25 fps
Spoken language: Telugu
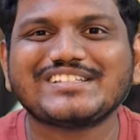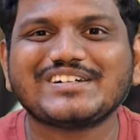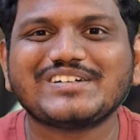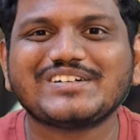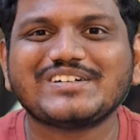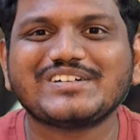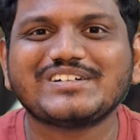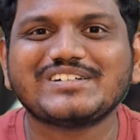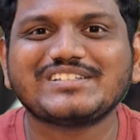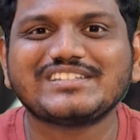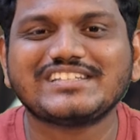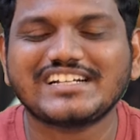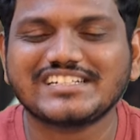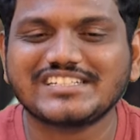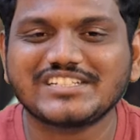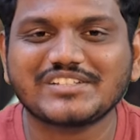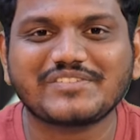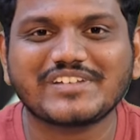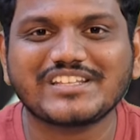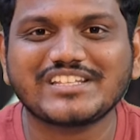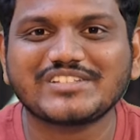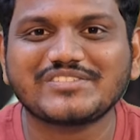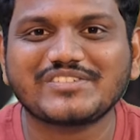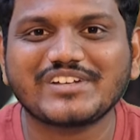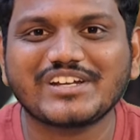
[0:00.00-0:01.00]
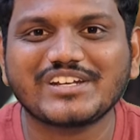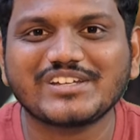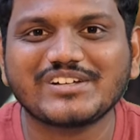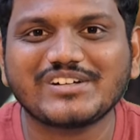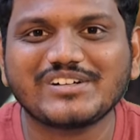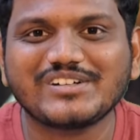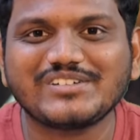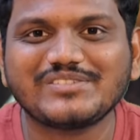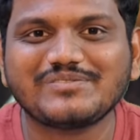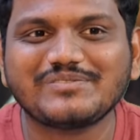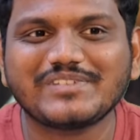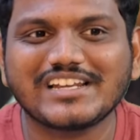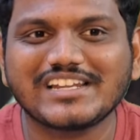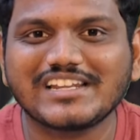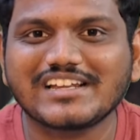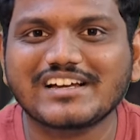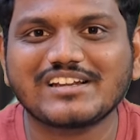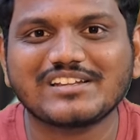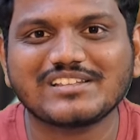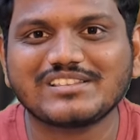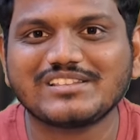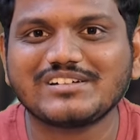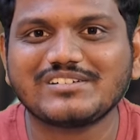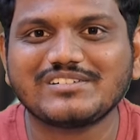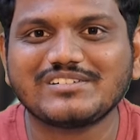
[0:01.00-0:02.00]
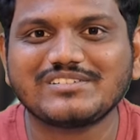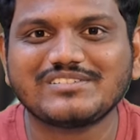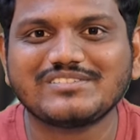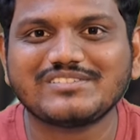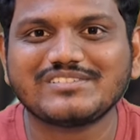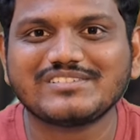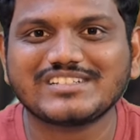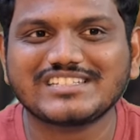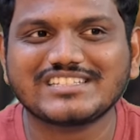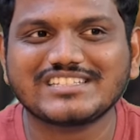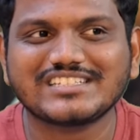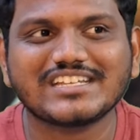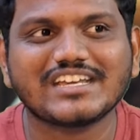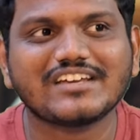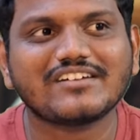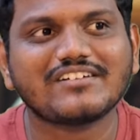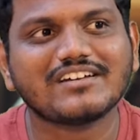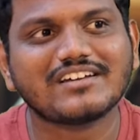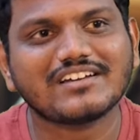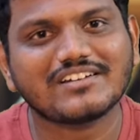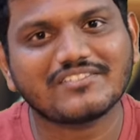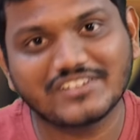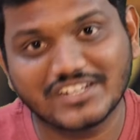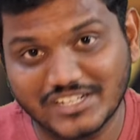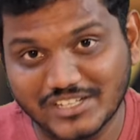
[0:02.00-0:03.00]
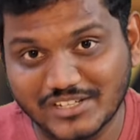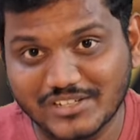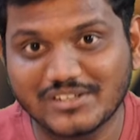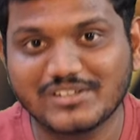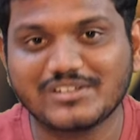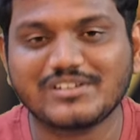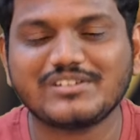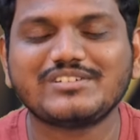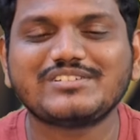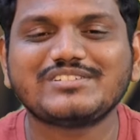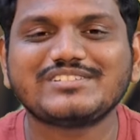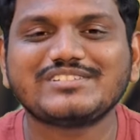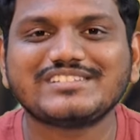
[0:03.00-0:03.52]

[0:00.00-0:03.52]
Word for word: సో దట్ ఇస్ ఫర్ దిస్ వీడియో మళ్ళీ కలుద్దాం వచ్చే వీడియోలో